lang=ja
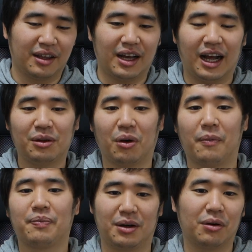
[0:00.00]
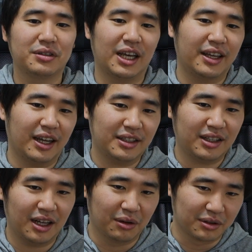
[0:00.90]
あと国際
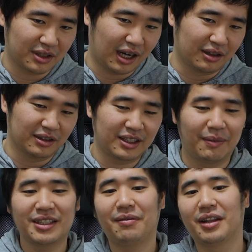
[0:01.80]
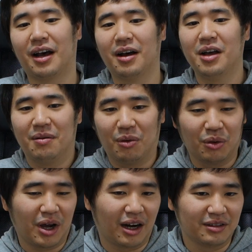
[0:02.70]
キャッシュカードを使う様々なも
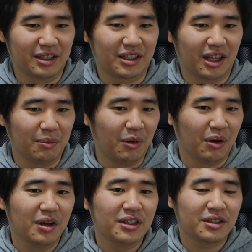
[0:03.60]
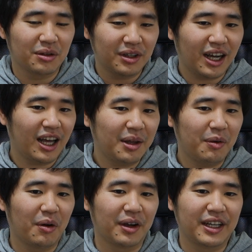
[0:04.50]
のがあるんですけども、その中で
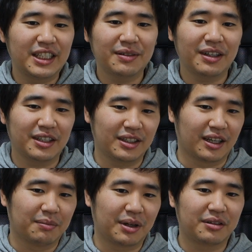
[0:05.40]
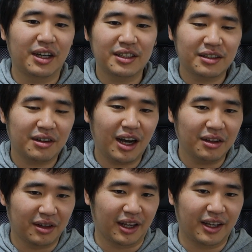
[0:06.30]
も一番ですね、
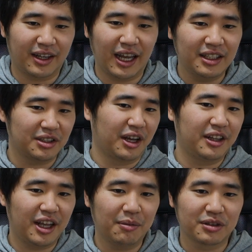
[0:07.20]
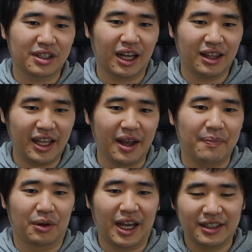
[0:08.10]
クレジットカードで現地の ATM を使っ
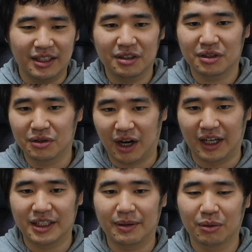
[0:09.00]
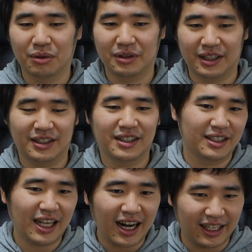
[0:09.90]
てキャッシングするのが一番お得で
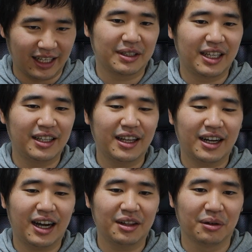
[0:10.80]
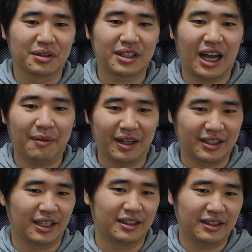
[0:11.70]
す。さらにセリナカードを使えばで
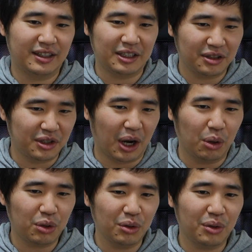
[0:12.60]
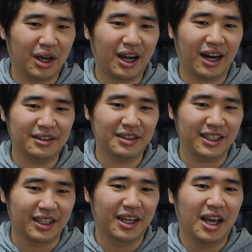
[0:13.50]
すね、手数料はほとんどかからずに、